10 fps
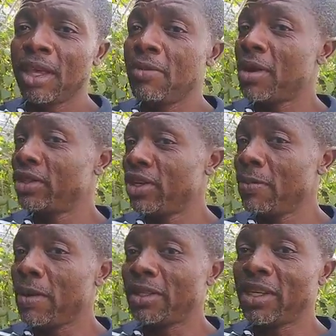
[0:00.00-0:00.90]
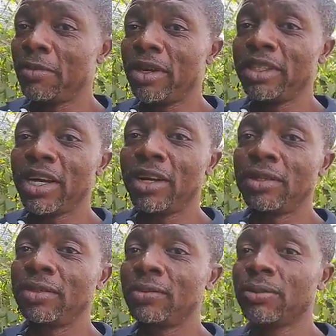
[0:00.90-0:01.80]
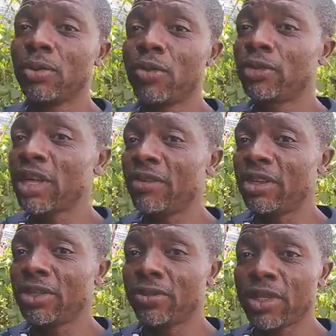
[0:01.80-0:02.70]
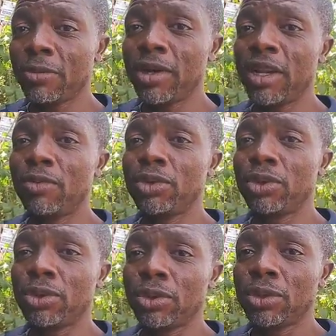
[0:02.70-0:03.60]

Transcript: Imaginez par exemple un champ où vous avez suffisamment les boutures.